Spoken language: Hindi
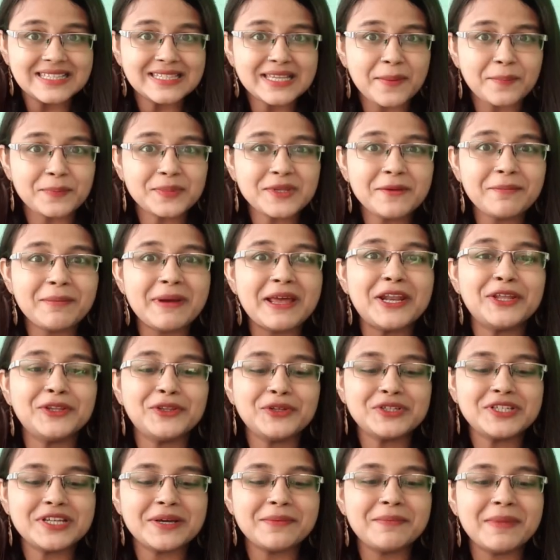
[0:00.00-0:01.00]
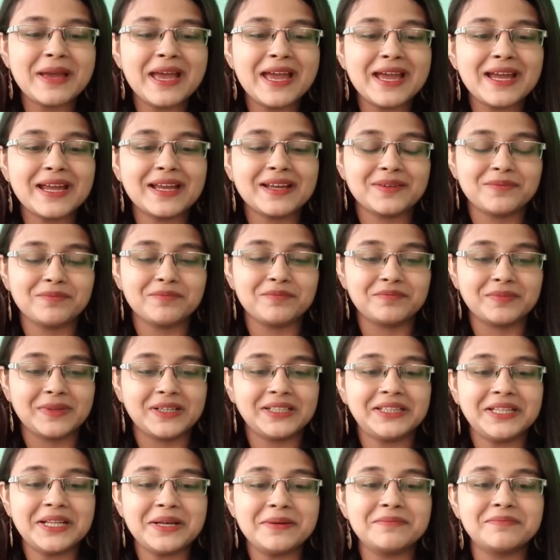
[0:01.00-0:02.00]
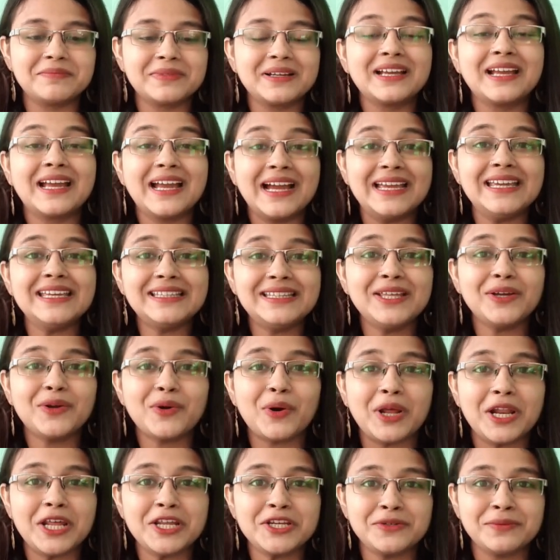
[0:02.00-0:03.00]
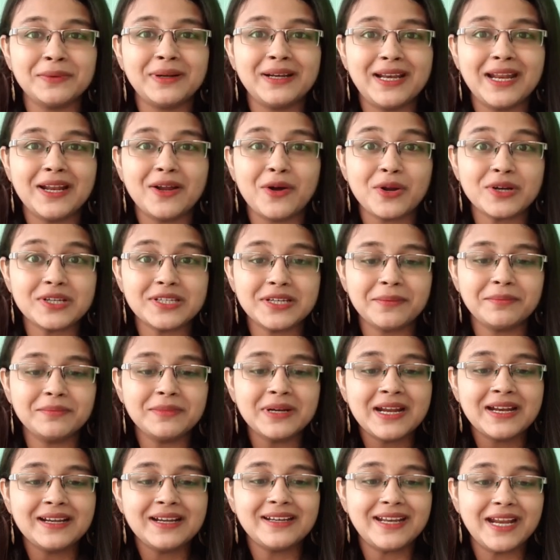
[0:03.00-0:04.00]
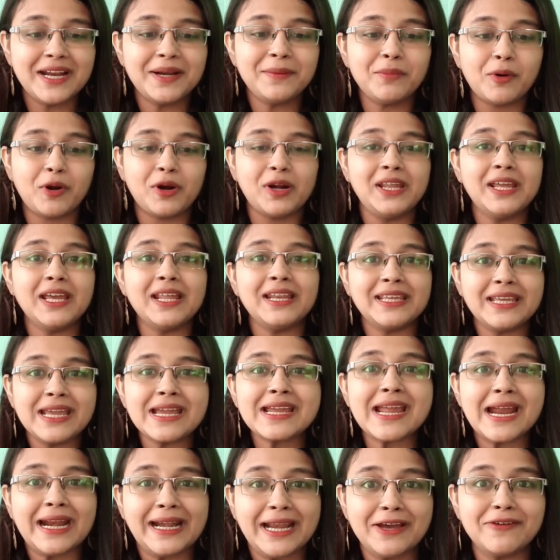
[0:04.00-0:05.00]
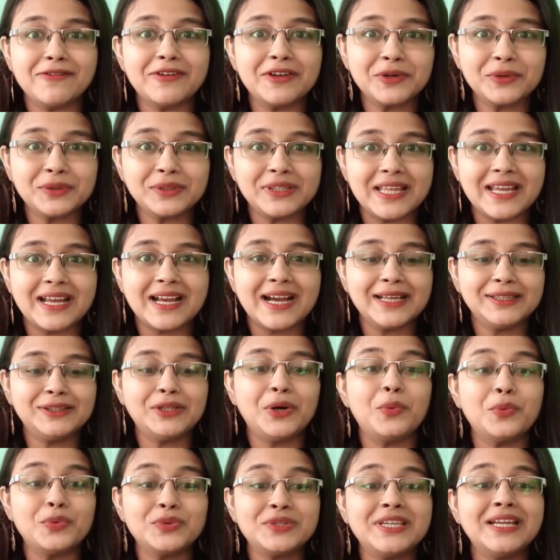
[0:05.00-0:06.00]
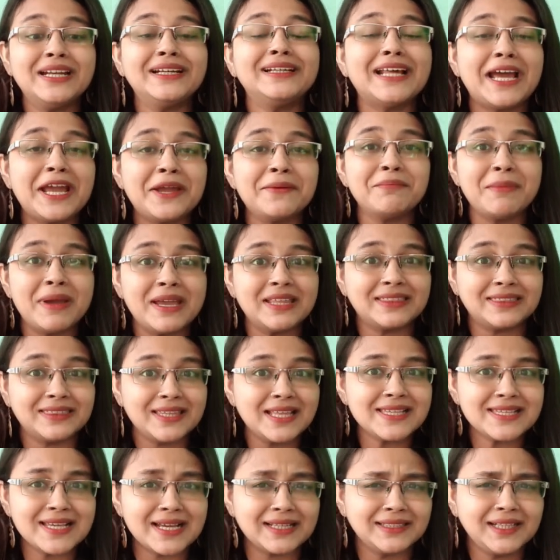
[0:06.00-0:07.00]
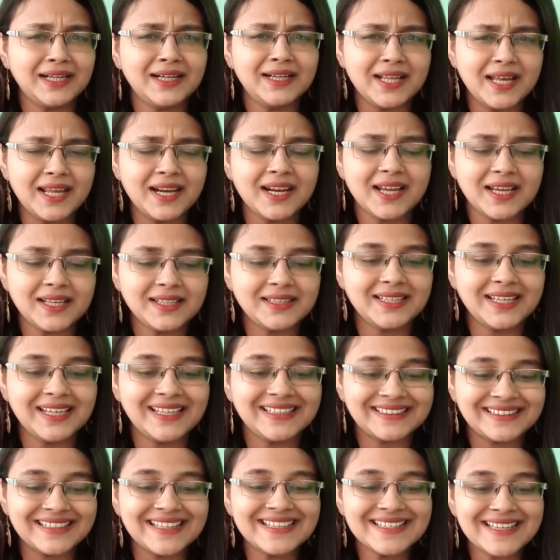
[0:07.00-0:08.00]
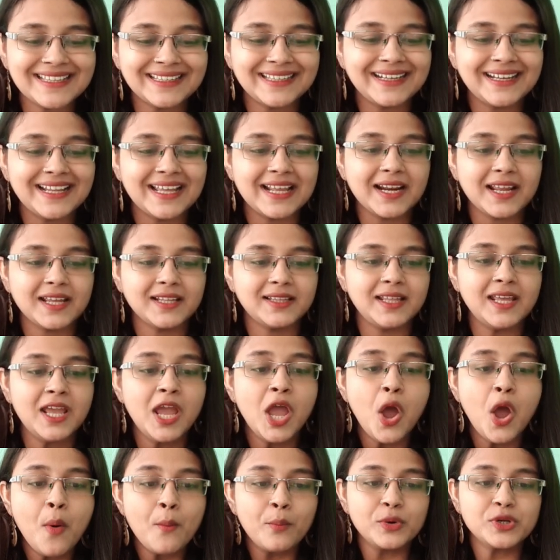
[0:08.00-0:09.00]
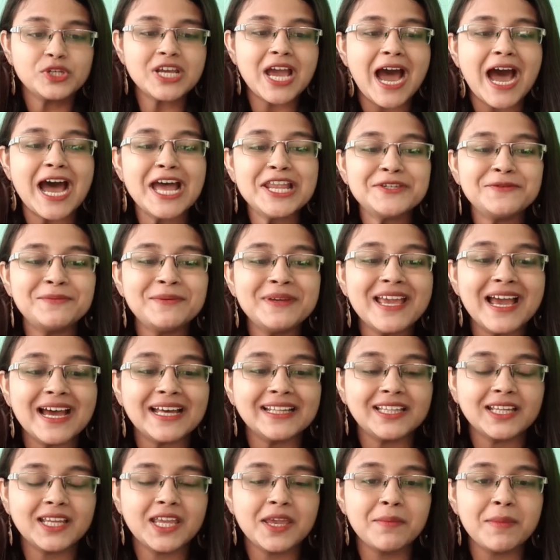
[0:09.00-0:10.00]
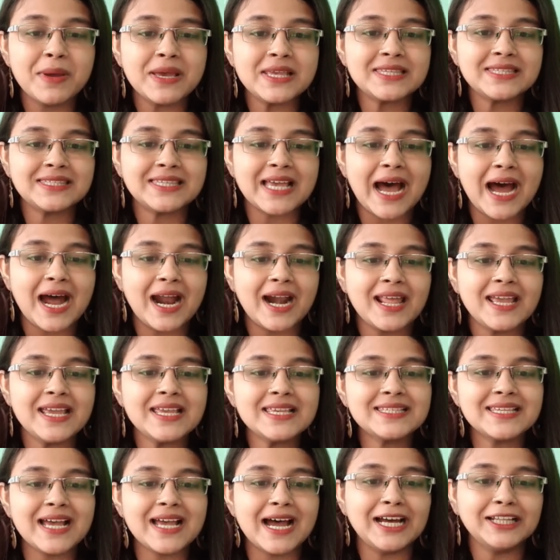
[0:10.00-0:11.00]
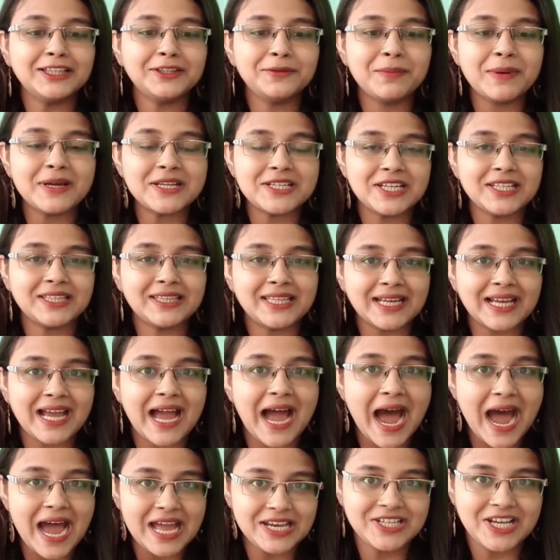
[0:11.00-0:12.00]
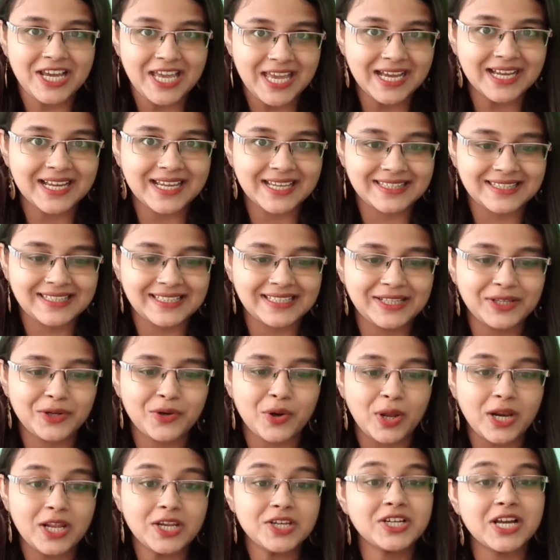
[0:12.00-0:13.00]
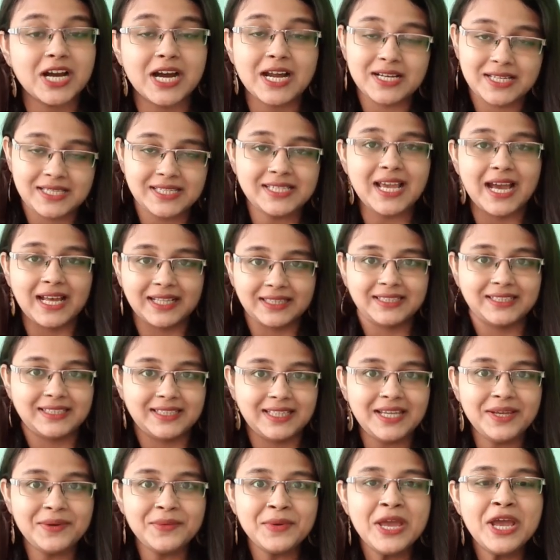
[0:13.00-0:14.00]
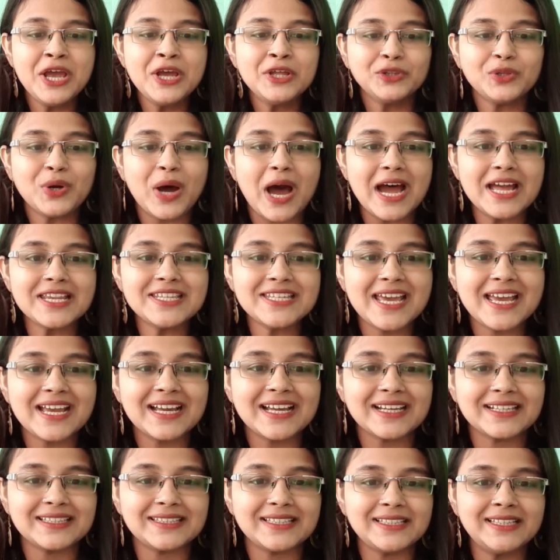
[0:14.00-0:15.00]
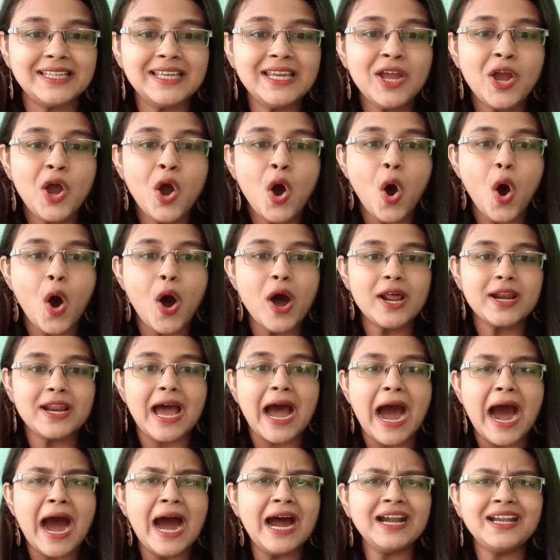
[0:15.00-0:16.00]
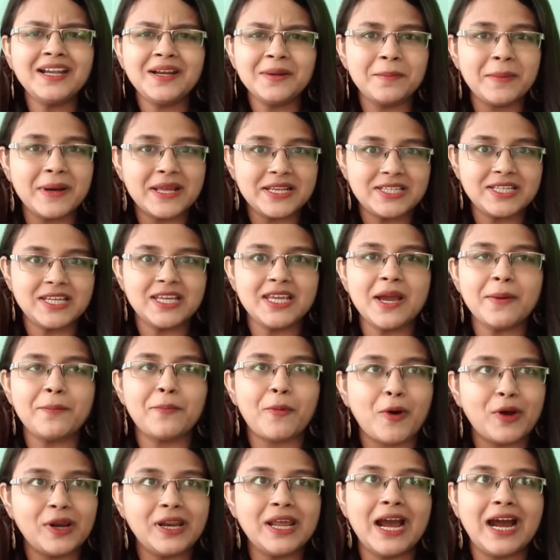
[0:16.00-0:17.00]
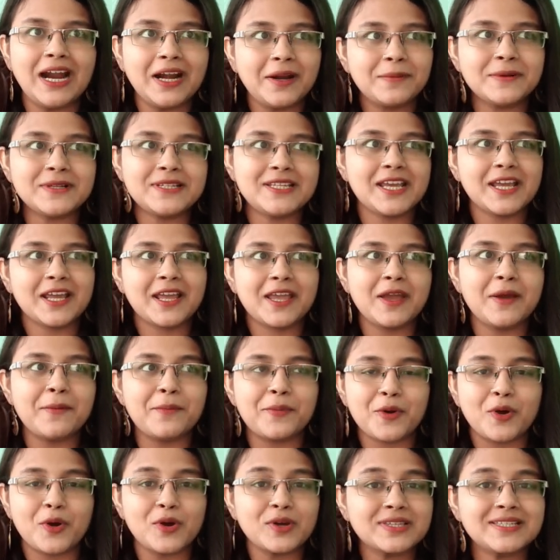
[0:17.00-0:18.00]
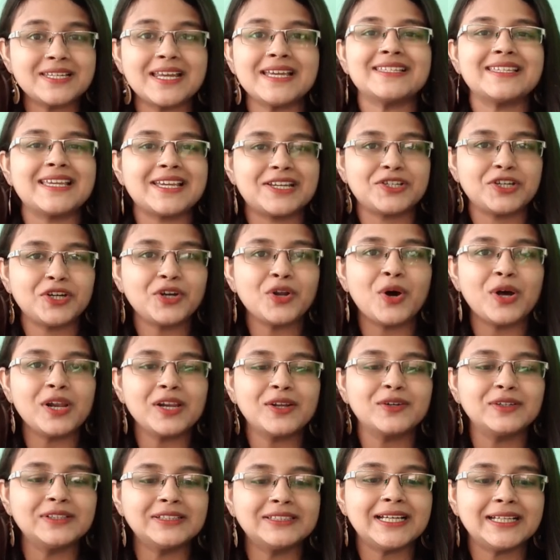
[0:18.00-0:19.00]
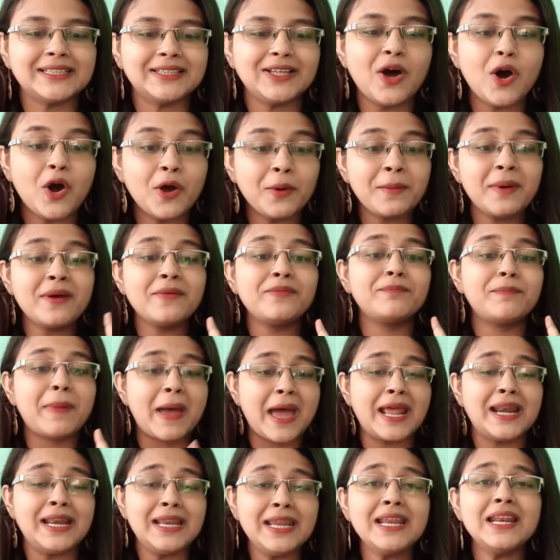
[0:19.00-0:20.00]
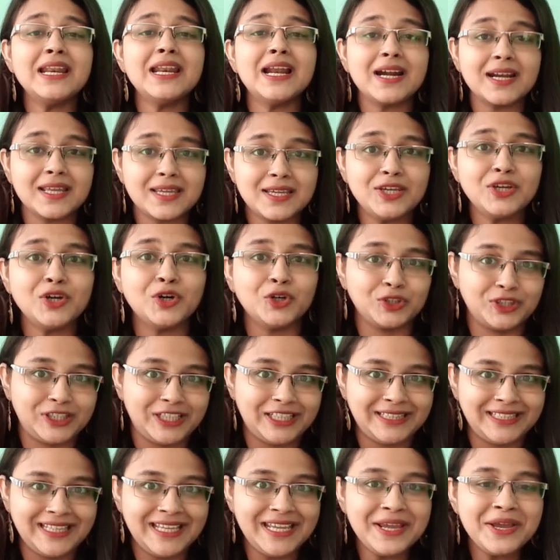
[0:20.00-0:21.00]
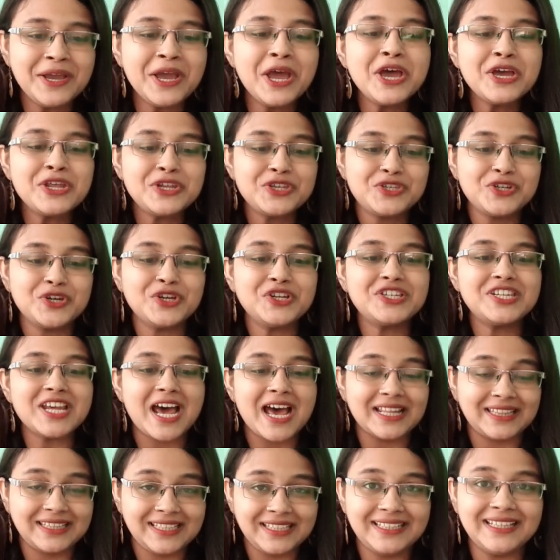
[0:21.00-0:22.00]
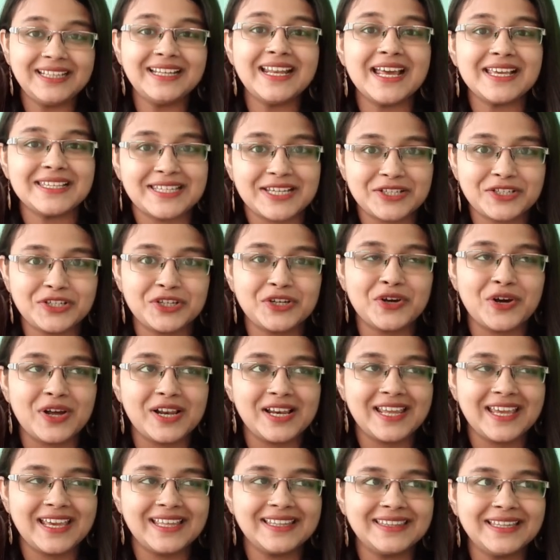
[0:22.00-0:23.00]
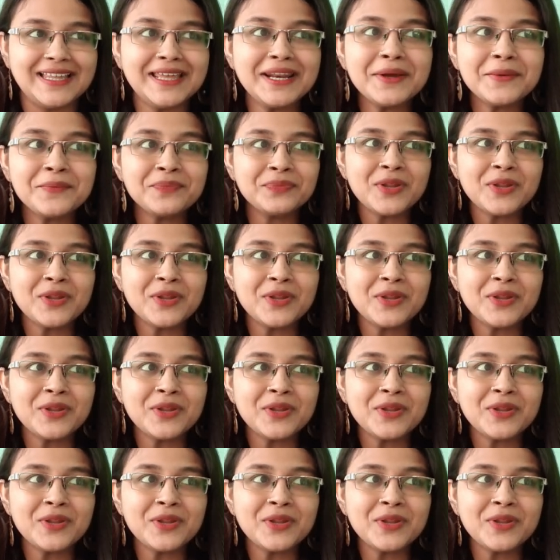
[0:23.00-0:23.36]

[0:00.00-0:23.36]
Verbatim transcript: सबसे पहले तो जब मैं मतलब गई थी कॉलेज में और जब डेड बॉडी यानी कि कैडेवर को देखा था तो उसी टाइम में इतना ज़्यादा डर गई थी इतना ज़्यादा डर गई थी मुझे आज भी याद है कि मैं साढ़े सात बजे तक आ जाया करती थी कॉलेज घर से आती थी तो आ जाया करती थी और आठ बजे या पौने आठ बजे के अप्रॉक्स डायसेक्शन हॉल खुलता था और मैं पहली लड़की होती थी जो जाती थी डायसेक्शन हॉल के अंदर